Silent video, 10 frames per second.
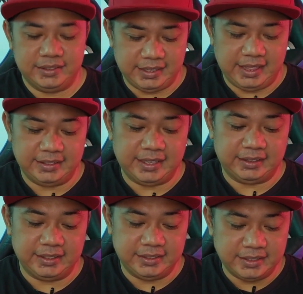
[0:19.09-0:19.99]
Secara
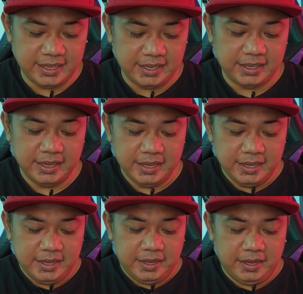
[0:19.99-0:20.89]
statistik,
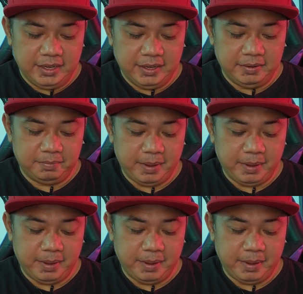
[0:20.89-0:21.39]
eh,